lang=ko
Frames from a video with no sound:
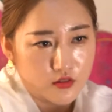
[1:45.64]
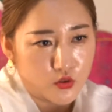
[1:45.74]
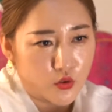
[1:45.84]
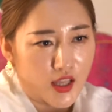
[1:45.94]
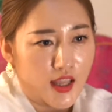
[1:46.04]

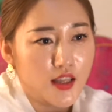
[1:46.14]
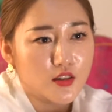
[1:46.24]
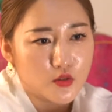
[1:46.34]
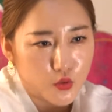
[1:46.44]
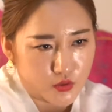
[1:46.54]
쪽에
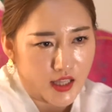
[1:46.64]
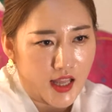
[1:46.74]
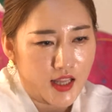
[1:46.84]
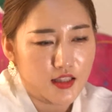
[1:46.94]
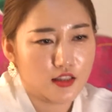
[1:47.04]

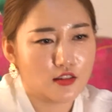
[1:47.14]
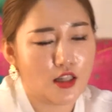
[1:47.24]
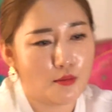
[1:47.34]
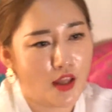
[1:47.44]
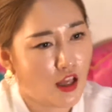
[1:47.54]
조상
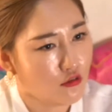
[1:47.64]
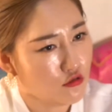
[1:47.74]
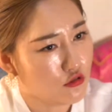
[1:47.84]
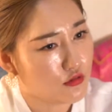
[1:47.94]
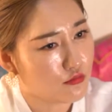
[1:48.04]
그다음에
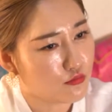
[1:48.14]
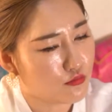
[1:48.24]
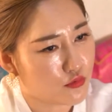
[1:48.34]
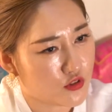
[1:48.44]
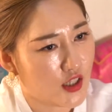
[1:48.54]
한국
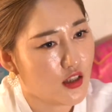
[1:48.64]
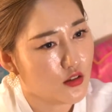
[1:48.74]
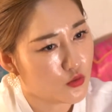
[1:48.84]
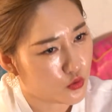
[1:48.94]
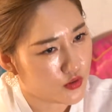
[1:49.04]
분의
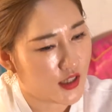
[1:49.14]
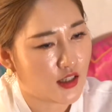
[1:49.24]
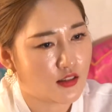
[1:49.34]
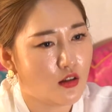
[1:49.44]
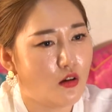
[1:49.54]

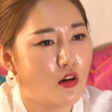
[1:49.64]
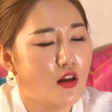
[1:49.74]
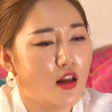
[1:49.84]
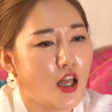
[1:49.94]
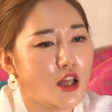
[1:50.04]
조상에서
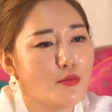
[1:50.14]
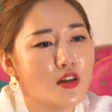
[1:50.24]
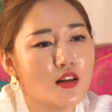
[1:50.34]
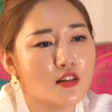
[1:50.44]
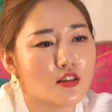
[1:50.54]

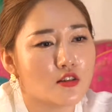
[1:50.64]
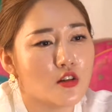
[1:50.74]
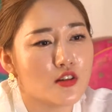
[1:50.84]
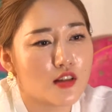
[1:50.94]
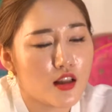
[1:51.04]
합의가
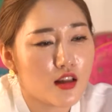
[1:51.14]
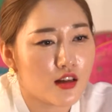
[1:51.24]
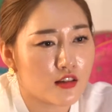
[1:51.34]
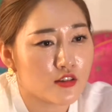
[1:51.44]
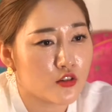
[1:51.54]

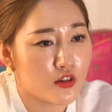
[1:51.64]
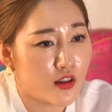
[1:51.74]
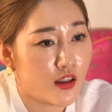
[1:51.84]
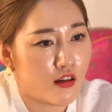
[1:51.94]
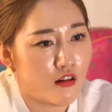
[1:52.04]
들었다라는
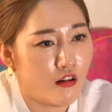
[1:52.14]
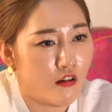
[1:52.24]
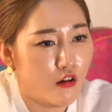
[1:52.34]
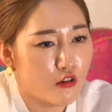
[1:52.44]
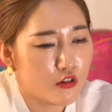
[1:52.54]
거예요.
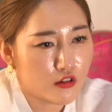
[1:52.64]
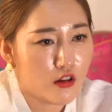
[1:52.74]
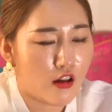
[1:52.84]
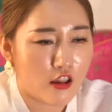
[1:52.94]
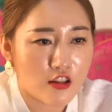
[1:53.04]
음.
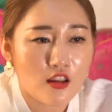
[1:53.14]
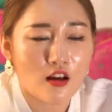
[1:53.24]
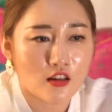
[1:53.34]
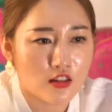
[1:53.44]
그래야 아기야가